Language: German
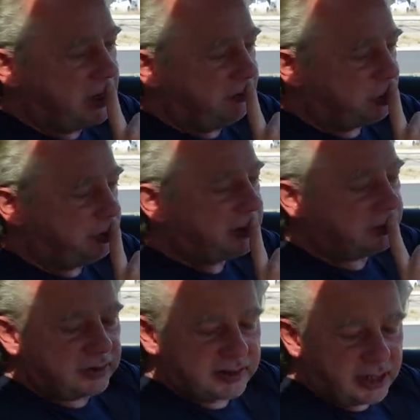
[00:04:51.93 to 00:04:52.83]

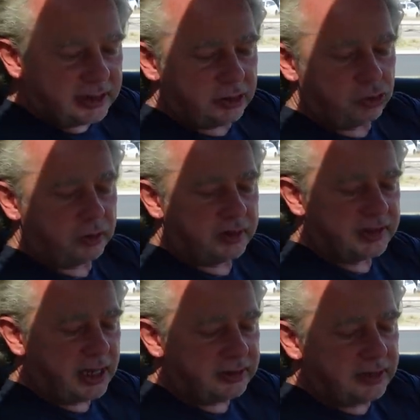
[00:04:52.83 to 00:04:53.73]
Verspieltes Design hatte ich schon
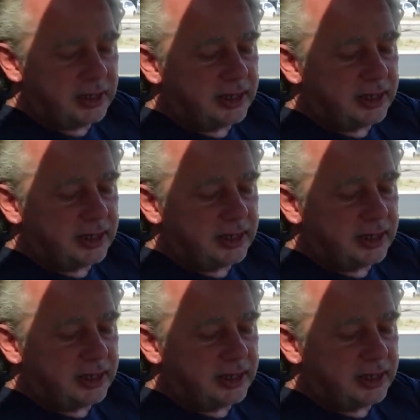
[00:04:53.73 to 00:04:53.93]
gesagt.